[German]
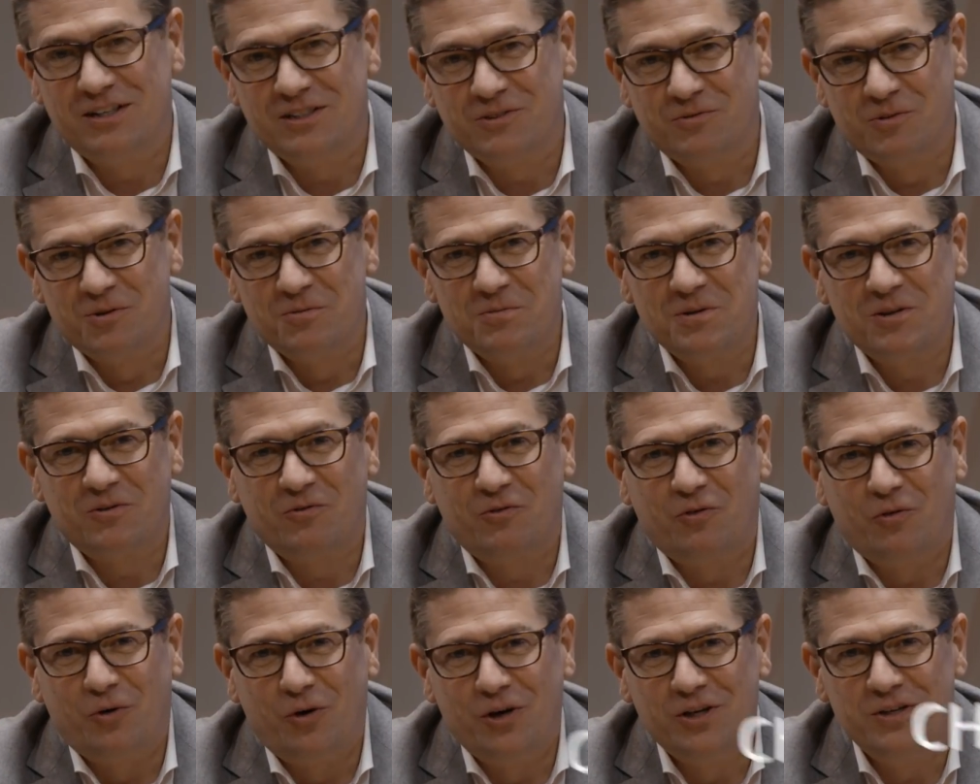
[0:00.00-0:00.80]
Es würde mich
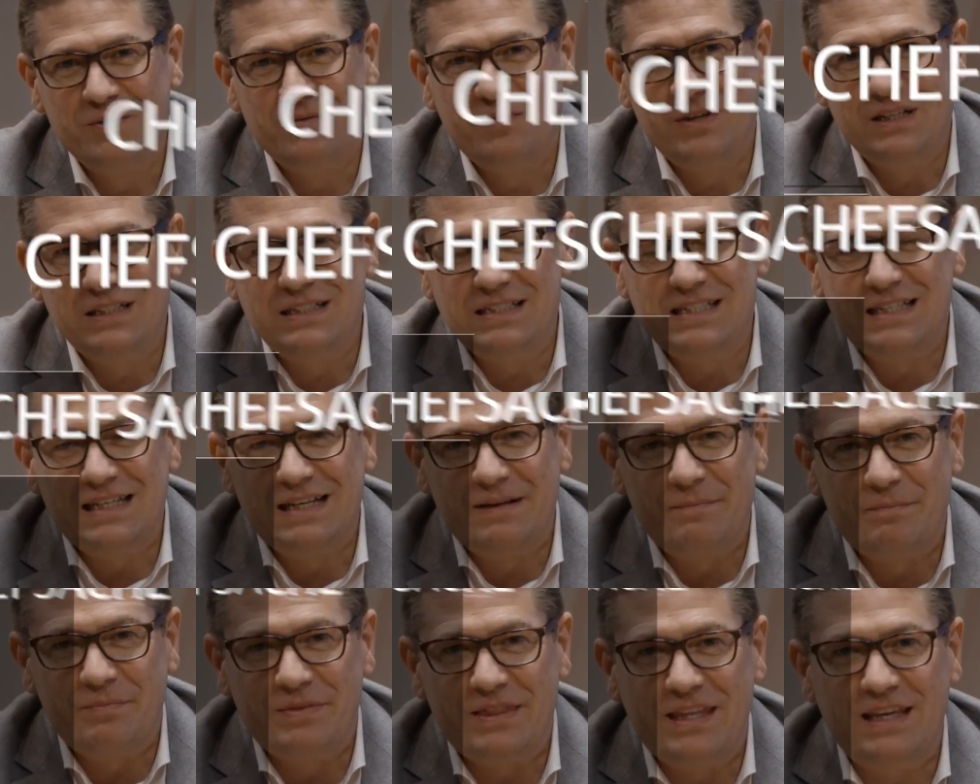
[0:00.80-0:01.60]
freuen, wenn Sie
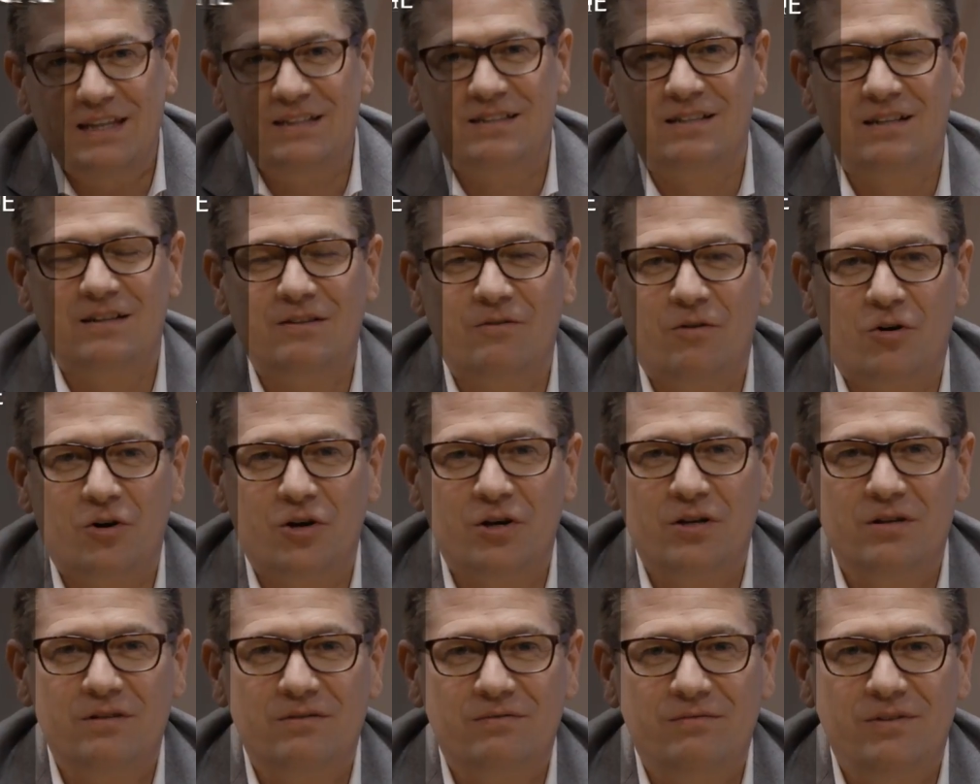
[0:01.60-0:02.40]
nächste
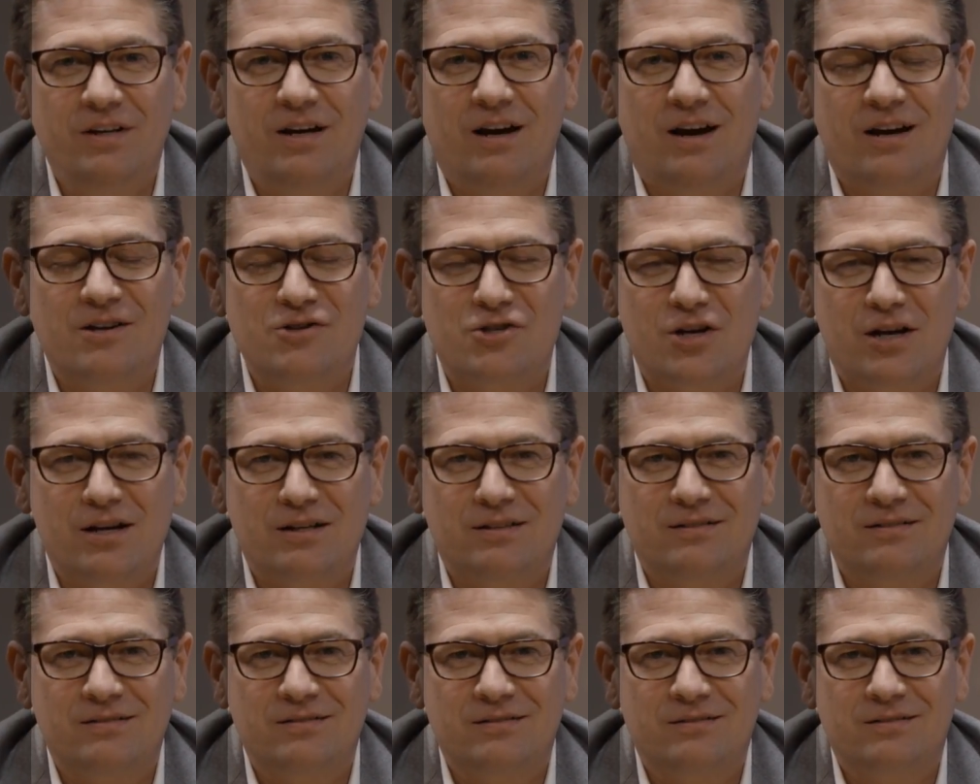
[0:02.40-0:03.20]
Woche wieder
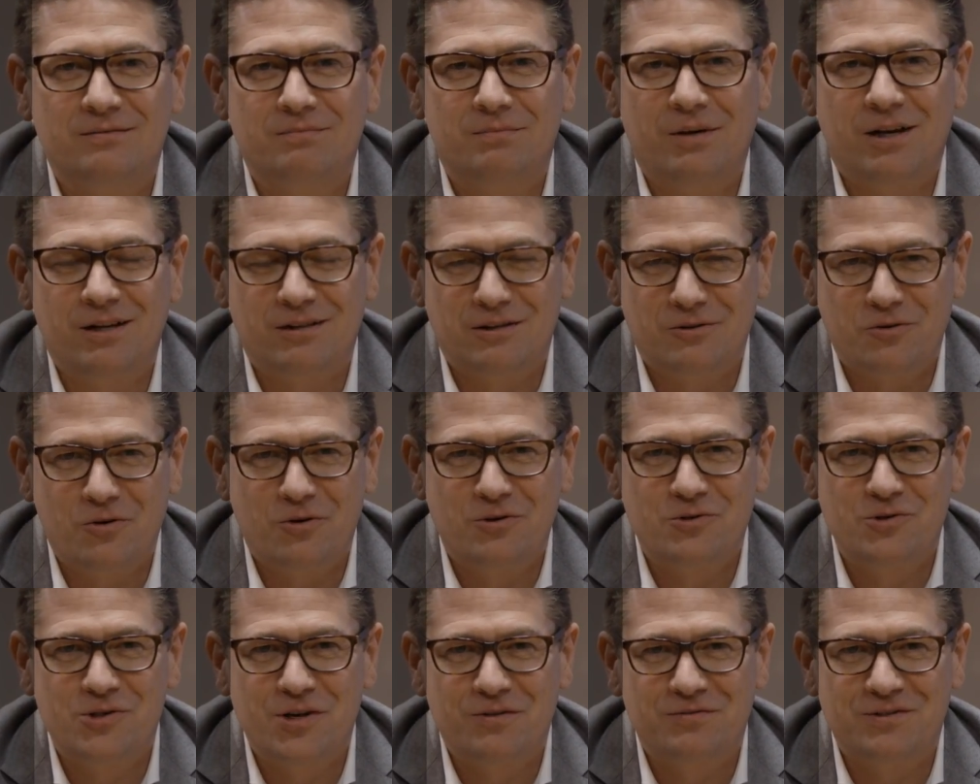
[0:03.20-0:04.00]
einschalten bei einer
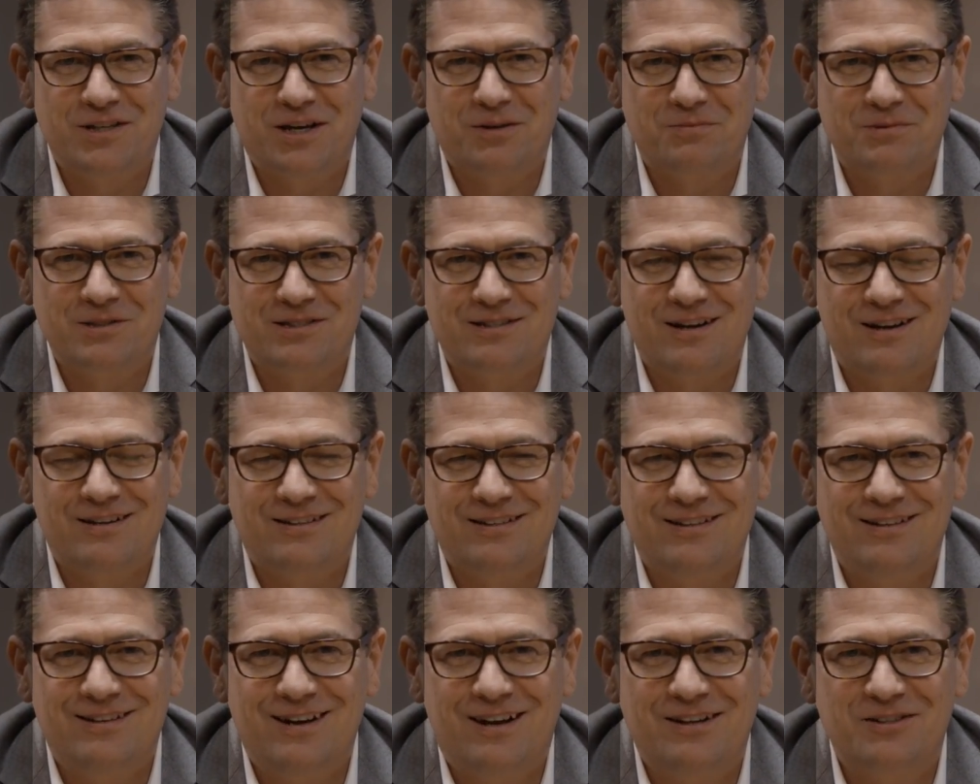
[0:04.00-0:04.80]
neuen Chefsache. Bis dahin
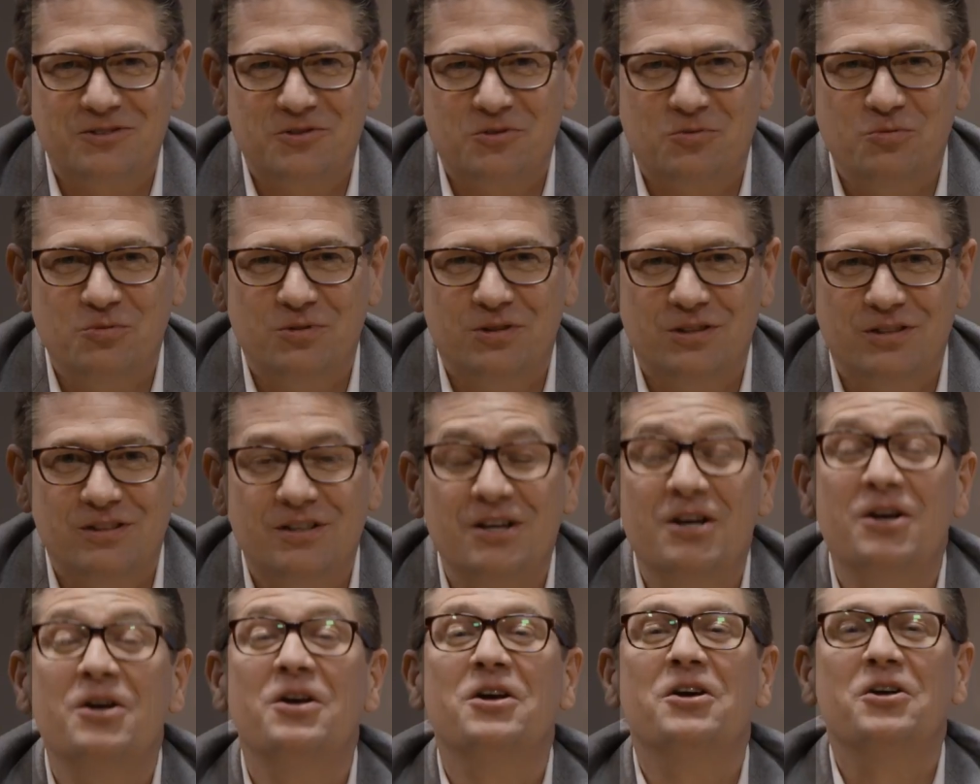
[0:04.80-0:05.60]
Ihnen alles Gute.
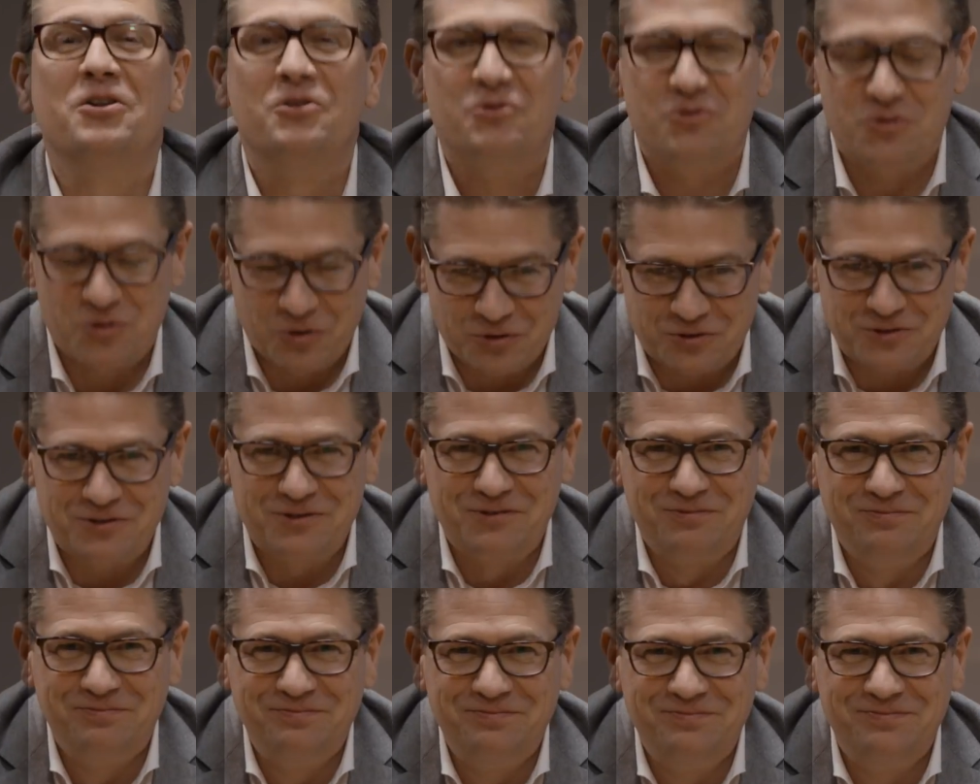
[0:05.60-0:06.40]
Tschüss.